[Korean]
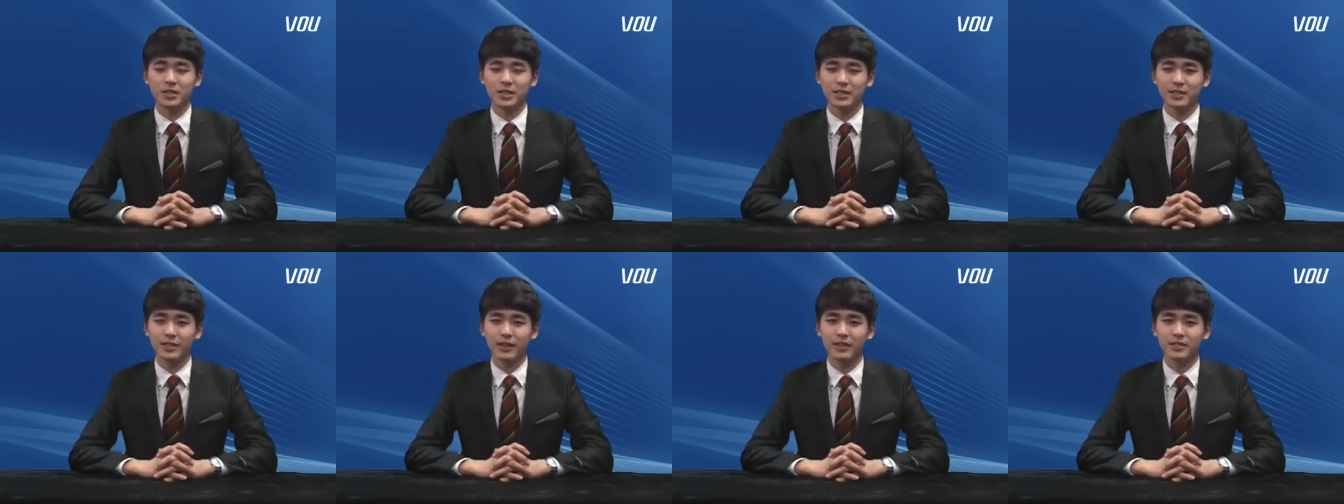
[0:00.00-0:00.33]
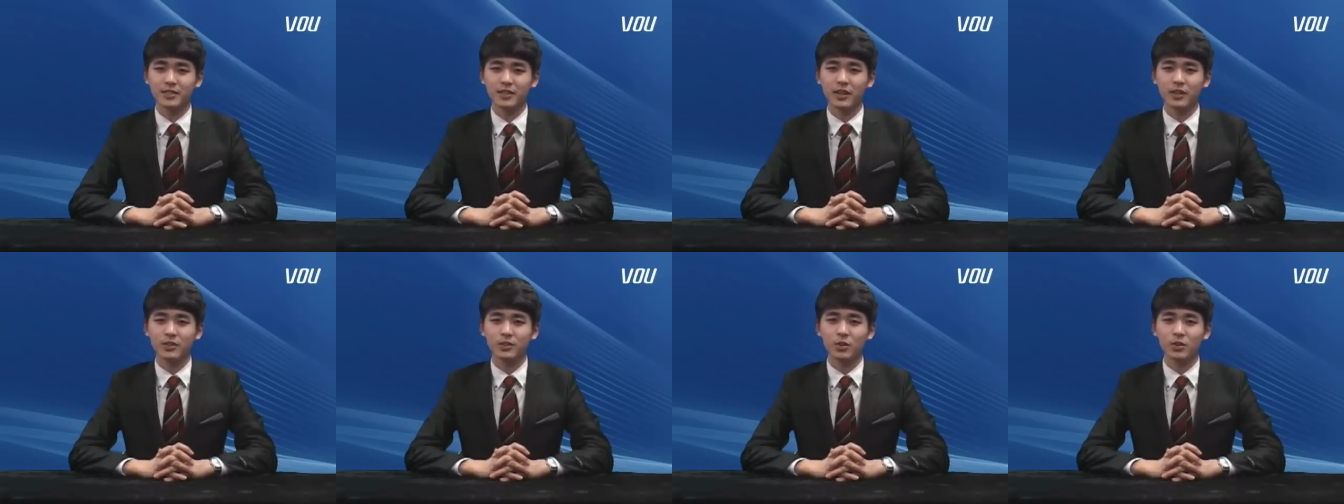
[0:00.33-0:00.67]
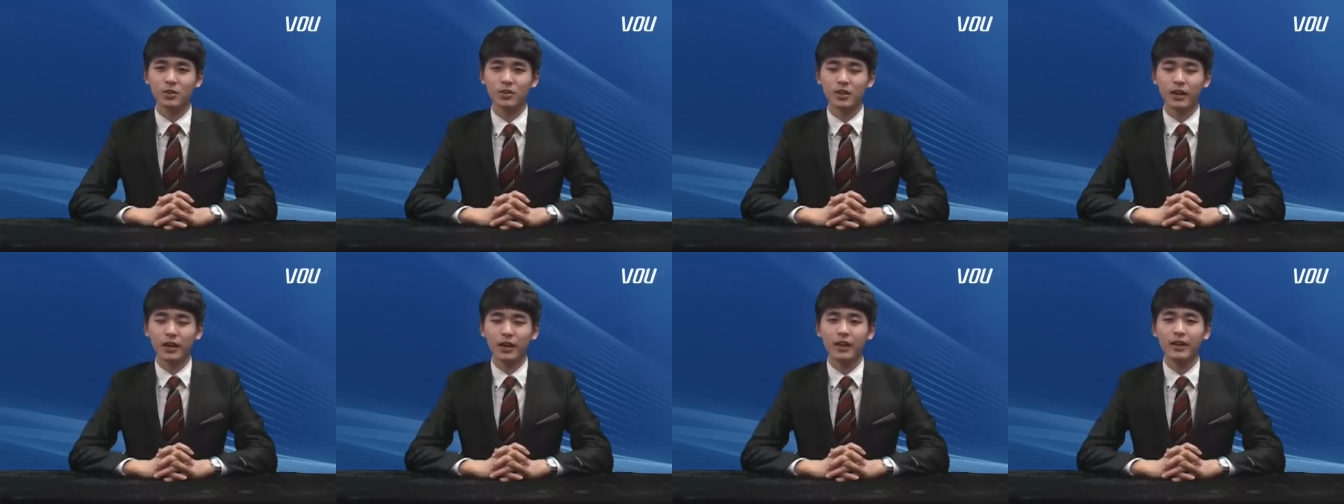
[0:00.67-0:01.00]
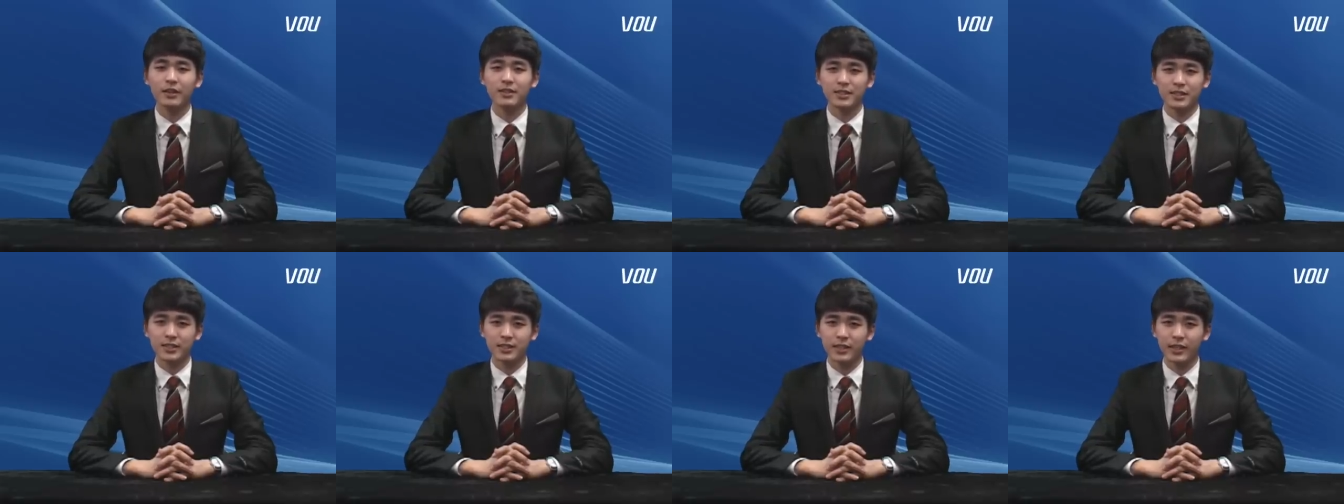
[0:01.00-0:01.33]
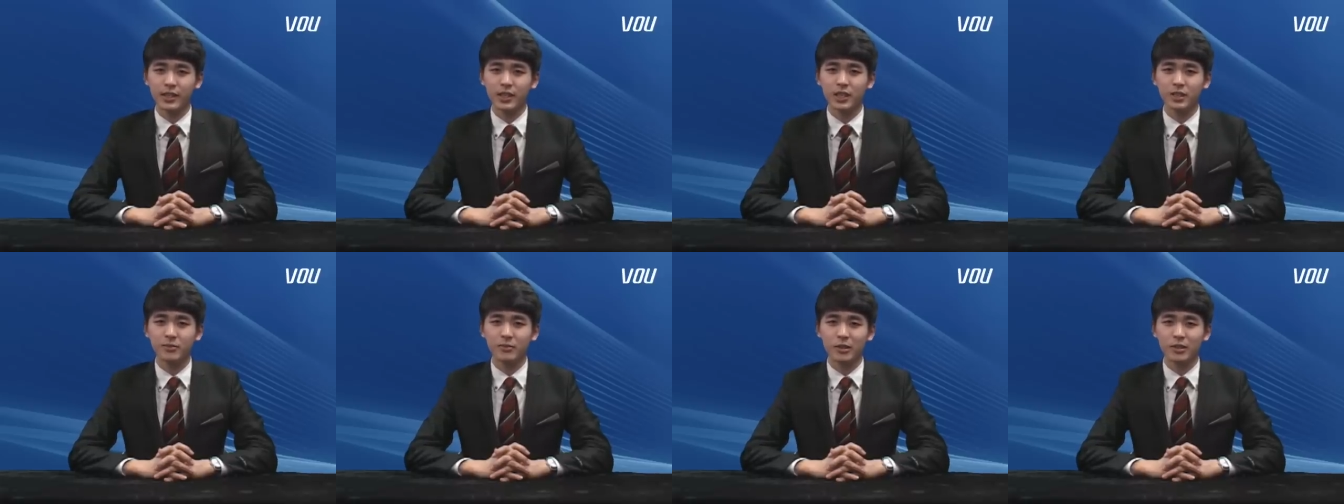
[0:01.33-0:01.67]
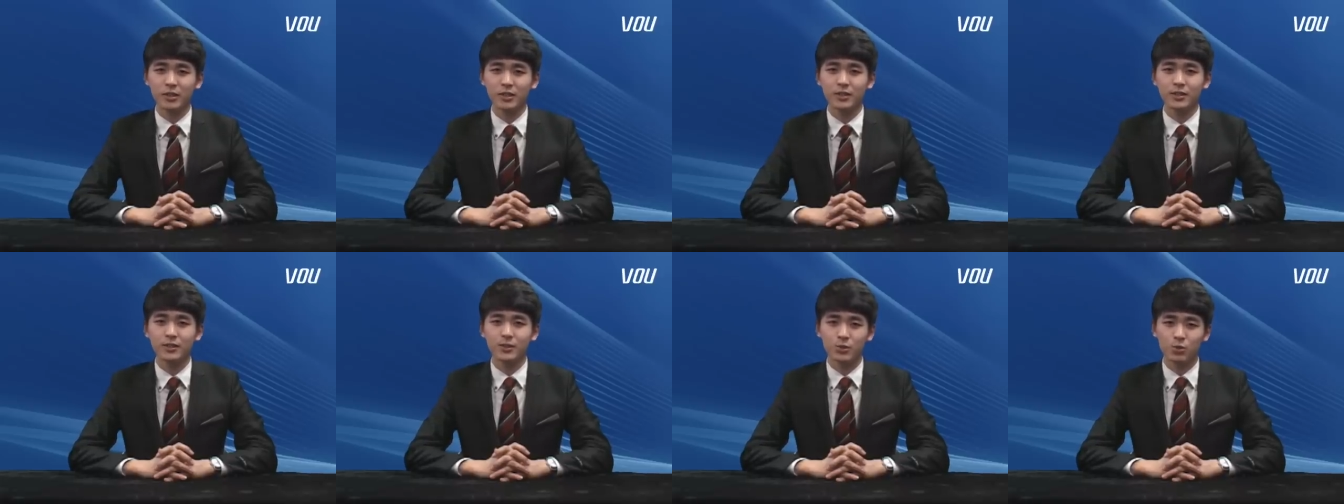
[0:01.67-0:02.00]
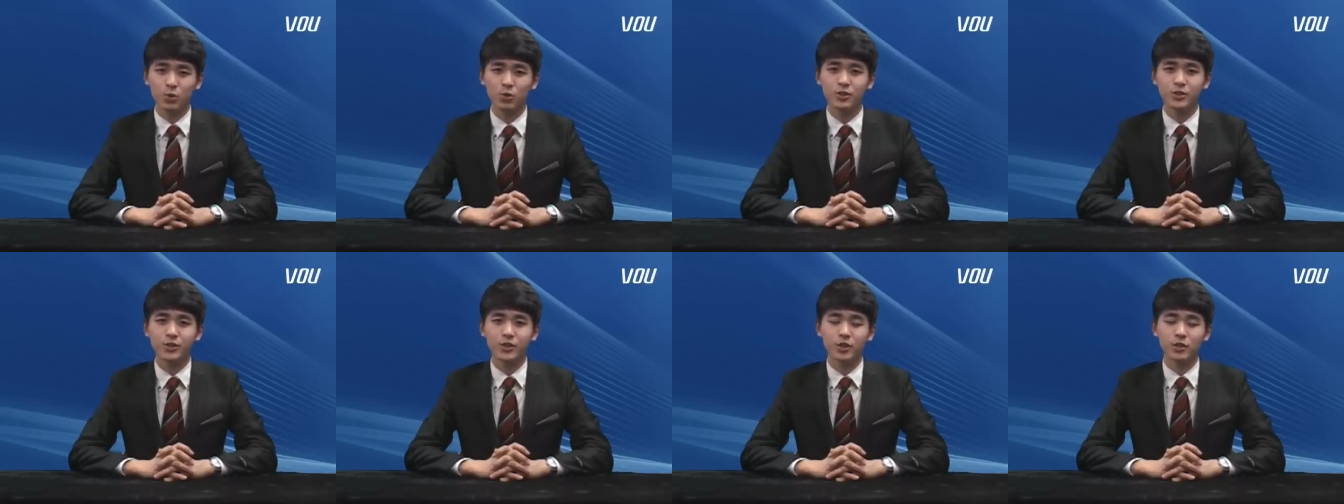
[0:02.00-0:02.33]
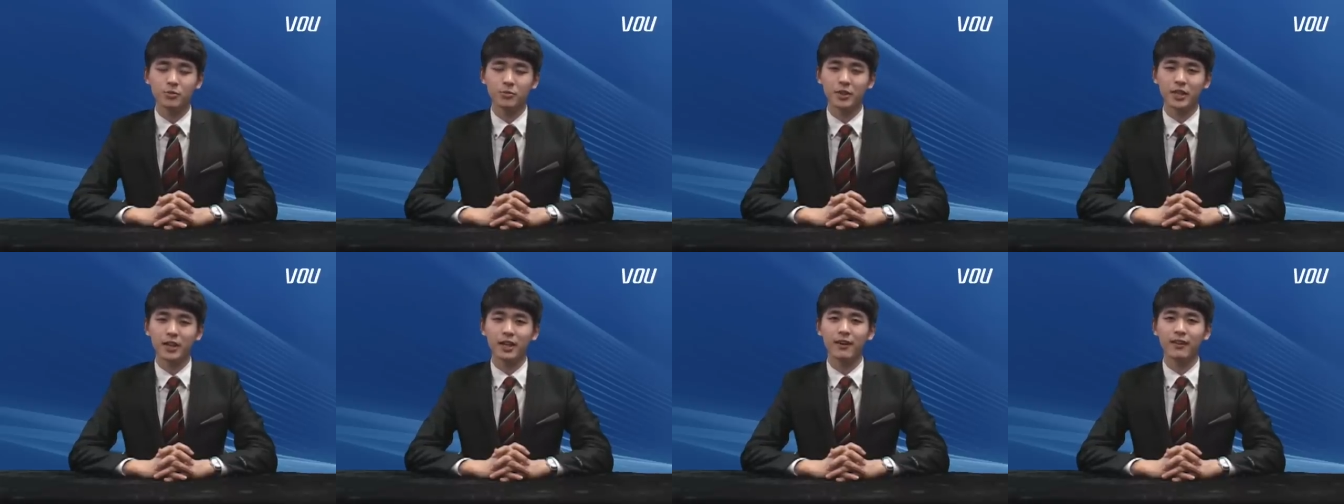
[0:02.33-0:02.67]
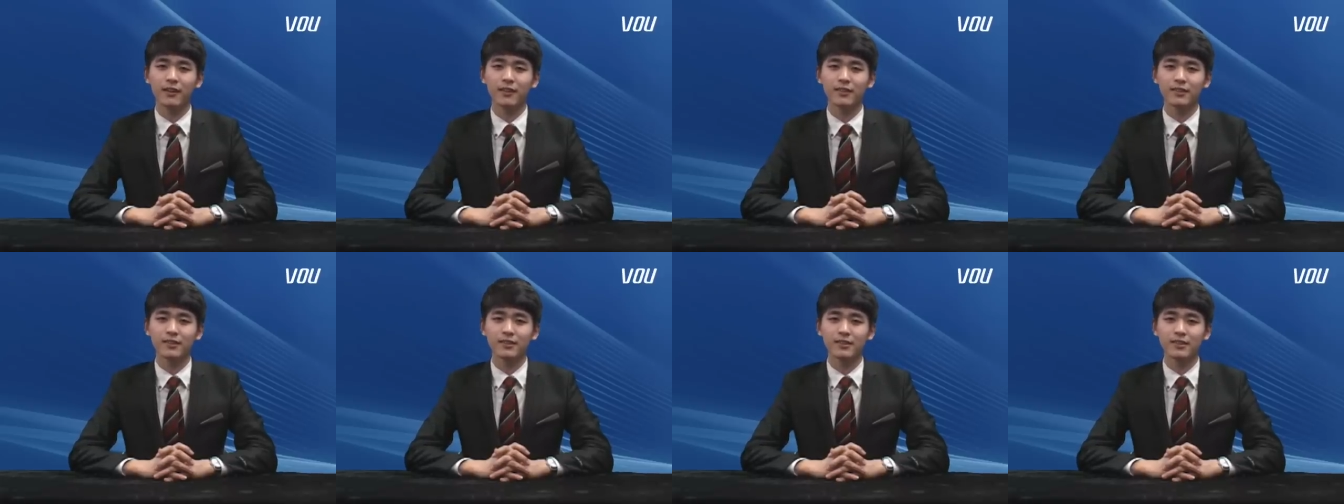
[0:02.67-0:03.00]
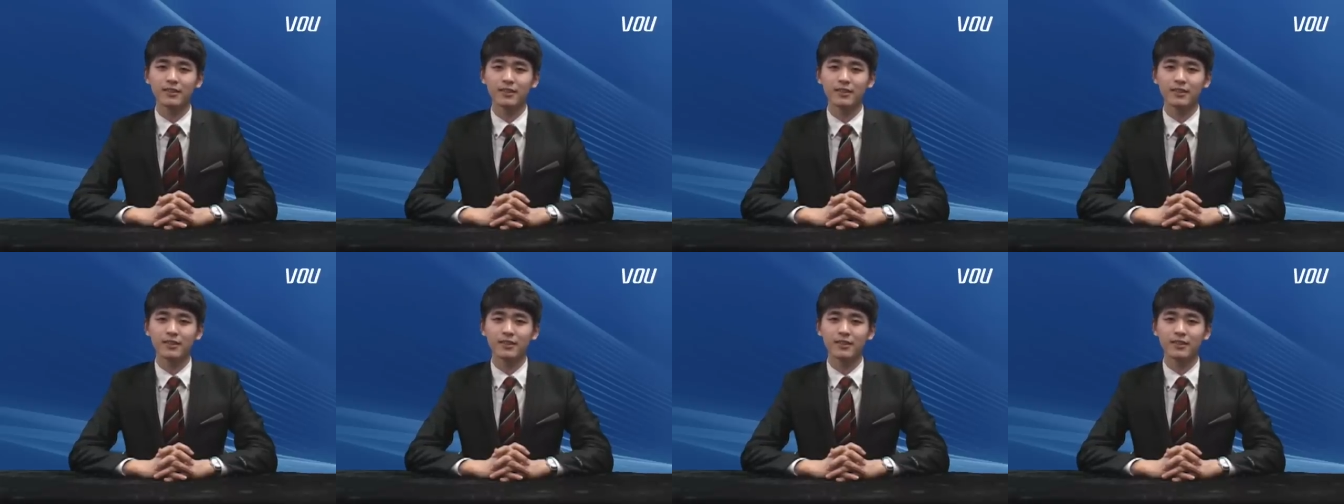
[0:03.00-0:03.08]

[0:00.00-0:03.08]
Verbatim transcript: 진행자가 떴다의 진행을 맡은 송지현입니다